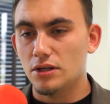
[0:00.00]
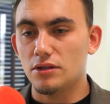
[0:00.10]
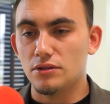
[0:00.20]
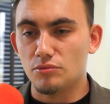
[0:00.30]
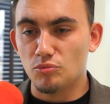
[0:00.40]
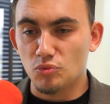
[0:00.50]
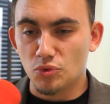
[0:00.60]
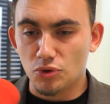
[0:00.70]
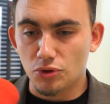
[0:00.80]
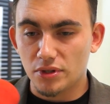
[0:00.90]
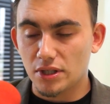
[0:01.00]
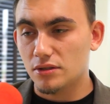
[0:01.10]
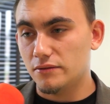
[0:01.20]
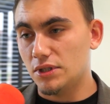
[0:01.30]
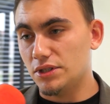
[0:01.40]
Y,
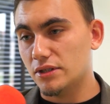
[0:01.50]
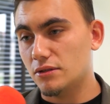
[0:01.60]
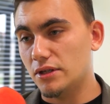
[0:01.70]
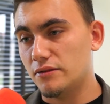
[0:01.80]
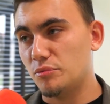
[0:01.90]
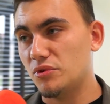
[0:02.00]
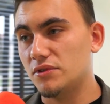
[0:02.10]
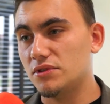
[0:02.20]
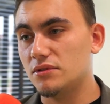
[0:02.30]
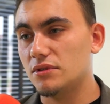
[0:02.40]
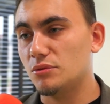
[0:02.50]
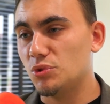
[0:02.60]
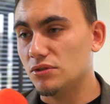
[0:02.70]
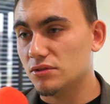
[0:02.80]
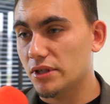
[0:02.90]
dodatkowa linia kolejowa prowadząca do
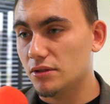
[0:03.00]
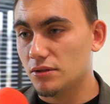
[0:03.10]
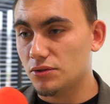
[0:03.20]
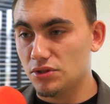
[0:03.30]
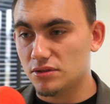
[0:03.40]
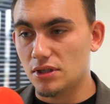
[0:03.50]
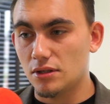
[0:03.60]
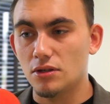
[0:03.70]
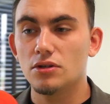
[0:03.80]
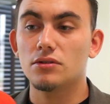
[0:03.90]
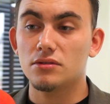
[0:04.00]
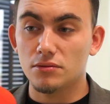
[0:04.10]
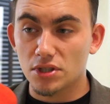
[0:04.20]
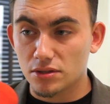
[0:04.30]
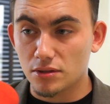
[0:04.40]
bydgoskiego lotniska, to są
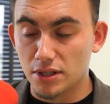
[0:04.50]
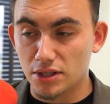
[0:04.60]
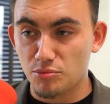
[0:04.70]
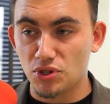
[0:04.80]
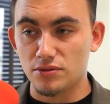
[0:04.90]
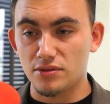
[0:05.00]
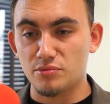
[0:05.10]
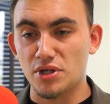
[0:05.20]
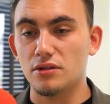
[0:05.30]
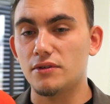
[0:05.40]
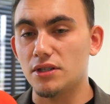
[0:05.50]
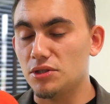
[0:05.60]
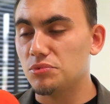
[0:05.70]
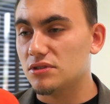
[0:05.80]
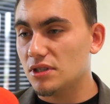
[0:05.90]
też kolejne pieniądze zmarnowane.
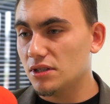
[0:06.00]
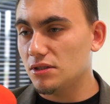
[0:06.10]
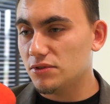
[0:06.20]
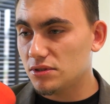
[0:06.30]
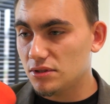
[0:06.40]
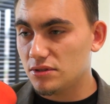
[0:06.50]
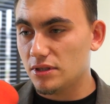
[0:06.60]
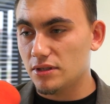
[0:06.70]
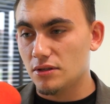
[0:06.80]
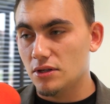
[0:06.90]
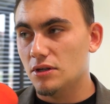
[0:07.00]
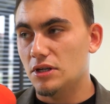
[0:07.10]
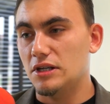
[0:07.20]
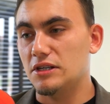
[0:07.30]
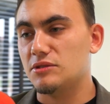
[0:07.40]
I przez takie inwestycje
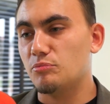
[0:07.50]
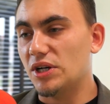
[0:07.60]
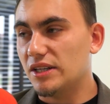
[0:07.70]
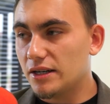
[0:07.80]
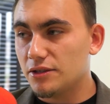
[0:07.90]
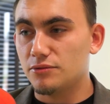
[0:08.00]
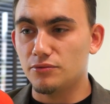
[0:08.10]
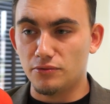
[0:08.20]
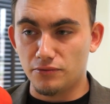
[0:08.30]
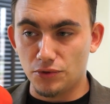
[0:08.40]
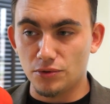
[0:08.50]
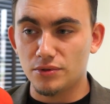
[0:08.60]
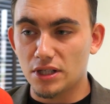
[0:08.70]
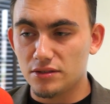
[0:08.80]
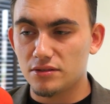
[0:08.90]
y, spadają w dół
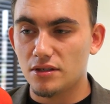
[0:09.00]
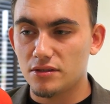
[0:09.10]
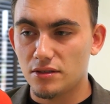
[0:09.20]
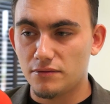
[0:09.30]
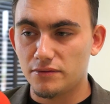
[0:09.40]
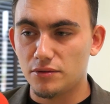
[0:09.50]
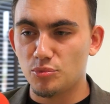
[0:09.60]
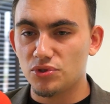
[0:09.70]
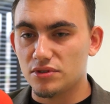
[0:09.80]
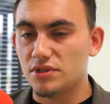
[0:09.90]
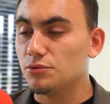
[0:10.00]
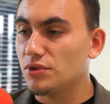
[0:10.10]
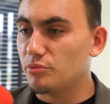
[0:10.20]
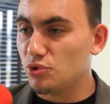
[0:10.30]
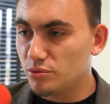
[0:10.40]
na listę rezerwową pozycje,
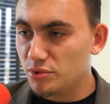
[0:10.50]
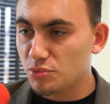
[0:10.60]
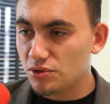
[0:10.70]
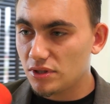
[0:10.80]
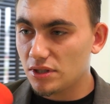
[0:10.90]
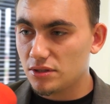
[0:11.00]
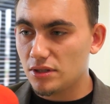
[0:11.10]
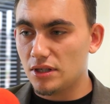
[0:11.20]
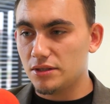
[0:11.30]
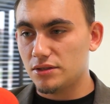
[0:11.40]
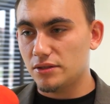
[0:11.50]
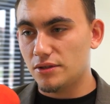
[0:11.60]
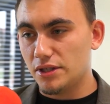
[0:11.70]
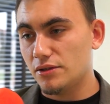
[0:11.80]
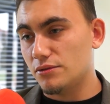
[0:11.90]
które byłyby pożyteczne dla naszego
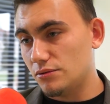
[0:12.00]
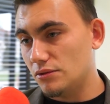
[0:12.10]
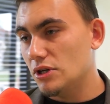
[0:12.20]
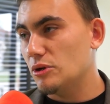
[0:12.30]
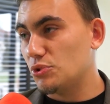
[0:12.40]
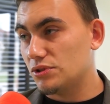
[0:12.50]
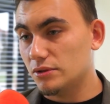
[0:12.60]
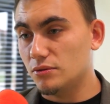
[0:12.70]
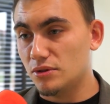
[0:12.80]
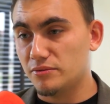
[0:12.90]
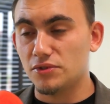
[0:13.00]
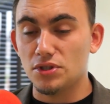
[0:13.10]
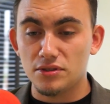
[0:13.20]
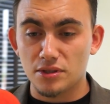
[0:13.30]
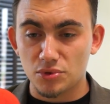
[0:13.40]
regionu. Poszczególne
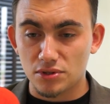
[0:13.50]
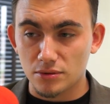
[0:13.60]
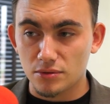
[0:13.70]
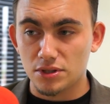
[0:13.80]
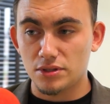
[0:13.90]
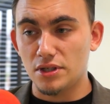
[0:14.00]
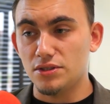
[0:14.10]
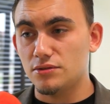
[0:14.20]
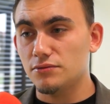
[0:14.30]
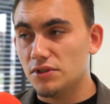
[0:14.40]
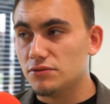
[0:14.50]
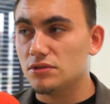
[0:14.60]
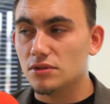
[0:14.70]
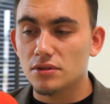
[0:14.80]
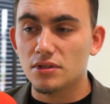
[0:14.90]
obwodnice, poszczególne średnicówki,
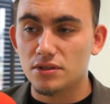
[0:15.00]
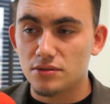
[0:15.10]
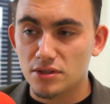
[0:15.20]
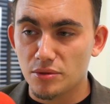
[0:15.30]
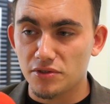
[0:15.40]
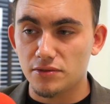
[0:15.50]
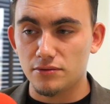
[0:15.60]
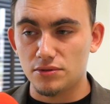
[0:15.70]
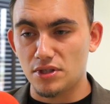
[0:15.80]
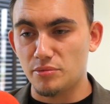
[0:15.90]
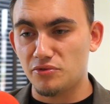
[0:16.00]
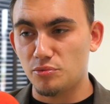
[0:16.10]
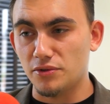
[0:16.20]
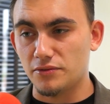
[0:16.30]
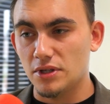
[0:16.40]
wszystko to, na co Sejmik Wojewódzki ma
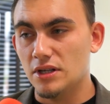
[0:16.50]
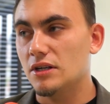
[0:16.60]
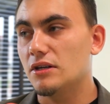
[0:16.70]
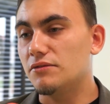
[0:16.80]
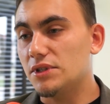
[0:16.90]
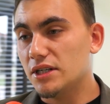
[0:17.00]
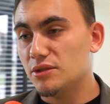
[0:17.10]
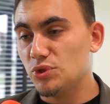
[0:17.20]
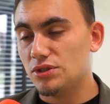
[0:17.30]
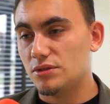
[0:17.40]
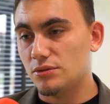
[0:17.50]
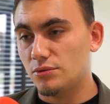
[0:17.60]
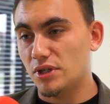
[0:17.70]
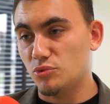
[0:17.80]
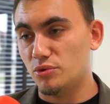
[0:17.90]
wpływ. Wydaje mi się, że
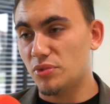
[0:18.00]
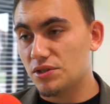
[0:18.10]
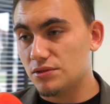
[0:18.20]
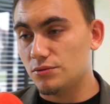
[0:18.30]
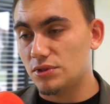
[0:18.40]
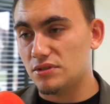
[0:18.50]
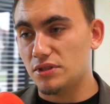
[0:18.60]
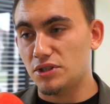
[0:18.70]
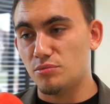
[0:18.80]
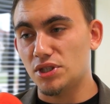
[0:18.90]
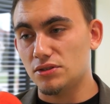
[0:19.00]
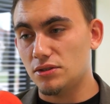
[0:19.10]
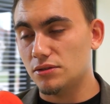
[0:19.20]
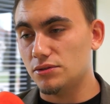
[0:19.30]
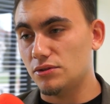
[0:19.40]
tutaj były bardzo duże zaniedbania,
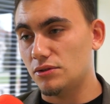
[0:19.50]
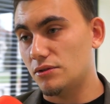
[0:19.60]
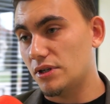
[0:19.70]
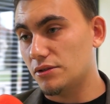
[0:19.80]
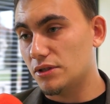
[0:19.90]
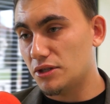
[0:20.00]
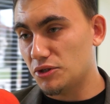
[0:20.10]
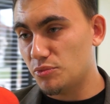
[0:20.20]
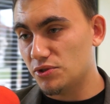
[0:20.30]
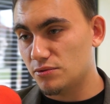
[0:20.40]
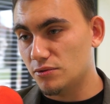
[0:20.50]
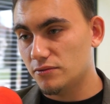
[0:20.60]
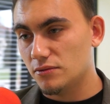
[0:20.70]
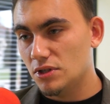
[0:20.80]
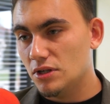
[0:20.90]
jeśli chodzi o regionalnych
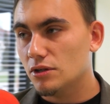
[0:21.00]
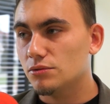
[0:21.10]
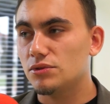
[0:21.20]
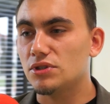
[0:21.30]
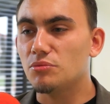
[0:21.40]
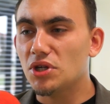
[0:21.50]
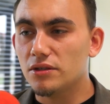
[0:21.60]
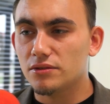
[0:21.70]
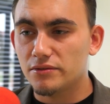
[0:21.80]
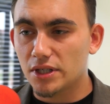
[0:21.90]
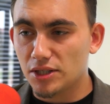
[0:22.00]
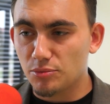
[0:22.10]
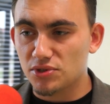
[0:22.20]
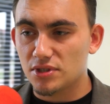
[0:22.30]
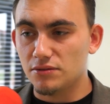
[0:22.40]
posłów, którzy nie mieli odwagi
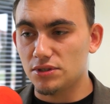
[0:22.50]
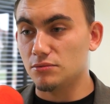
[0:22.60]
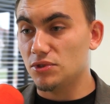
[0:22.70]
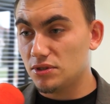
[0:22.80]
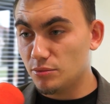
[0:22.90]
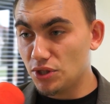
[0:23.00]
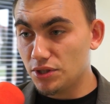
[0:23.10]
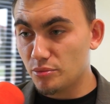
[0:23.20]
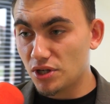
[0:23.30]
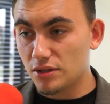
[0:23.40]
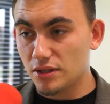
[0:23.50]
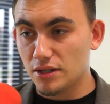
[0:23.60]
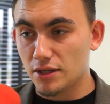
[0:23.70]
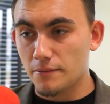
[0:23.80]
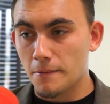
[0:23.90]
postawić się dyscyplinie
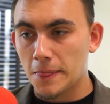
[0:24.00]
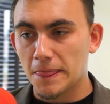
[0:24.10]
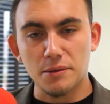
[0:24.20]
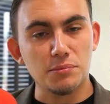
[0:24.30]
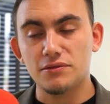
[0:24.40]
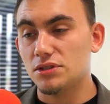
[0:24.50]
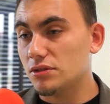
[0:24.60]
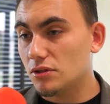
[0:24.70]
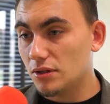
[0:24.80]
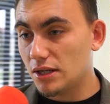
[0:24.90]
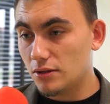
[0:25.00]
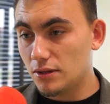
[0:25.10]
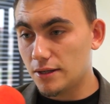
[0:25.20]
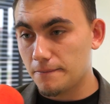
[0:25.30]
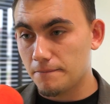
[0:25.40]
partyjnej i powiedzieć hola
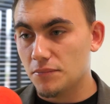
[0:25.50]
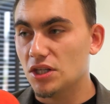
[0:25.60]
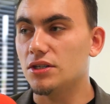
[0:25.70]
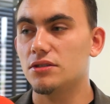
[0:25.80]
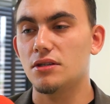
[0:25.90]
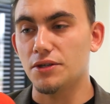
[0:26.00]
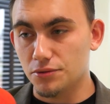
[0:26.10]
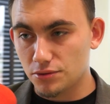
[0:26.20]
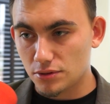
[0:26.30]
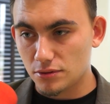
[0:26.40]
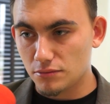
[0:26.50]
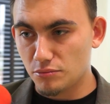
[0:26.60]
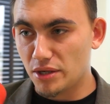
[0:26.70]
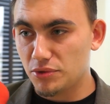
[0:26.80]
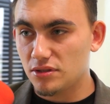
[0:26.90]
hola, jeśli już
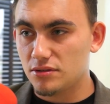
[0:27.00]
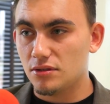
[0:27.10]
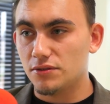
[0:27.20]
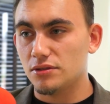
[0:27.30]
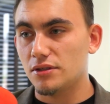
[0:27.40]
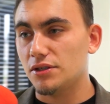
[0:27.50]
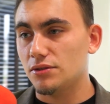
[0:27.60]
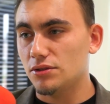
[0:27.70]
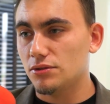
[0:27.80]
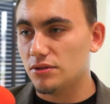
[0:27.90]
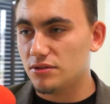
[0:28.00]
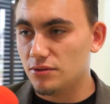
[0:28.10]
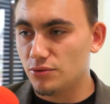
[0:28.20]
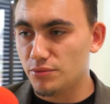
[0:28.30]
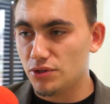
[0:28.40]
mamy decydować o regionie, to
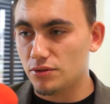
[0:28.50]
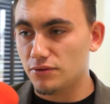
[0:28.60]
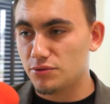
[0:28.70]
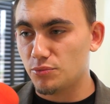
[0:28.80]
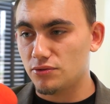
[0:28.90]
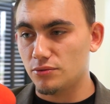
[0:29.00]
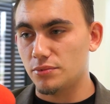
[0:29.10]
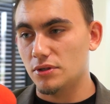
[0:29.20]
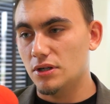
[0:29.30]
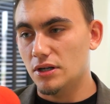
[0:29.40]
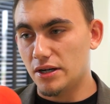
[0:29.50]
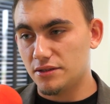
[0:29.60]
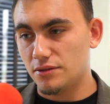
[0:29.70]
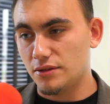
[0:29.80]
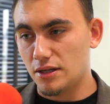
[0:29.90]
decydujmy o nim w sposób
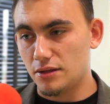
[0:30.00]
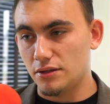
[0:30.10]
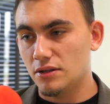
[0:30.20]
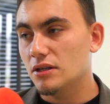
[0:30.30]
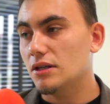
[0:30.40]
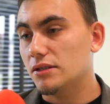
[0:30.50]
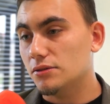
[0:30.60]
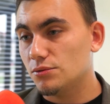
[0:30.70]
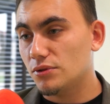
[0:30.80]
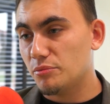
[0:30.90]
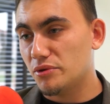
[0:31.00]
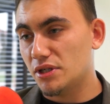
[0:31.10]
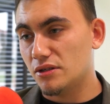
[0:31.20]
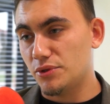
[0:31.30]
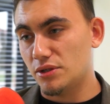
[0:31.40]
racjonalny. Dlatego tutaj
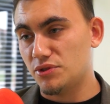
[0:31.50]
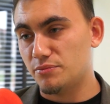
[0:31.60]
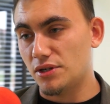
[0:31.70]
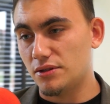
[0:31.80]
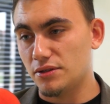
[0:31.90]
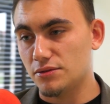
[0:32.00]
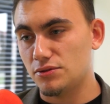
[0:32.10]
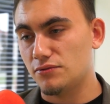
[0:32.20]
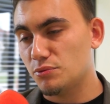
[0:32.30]
pomaga moja bezpartyjność.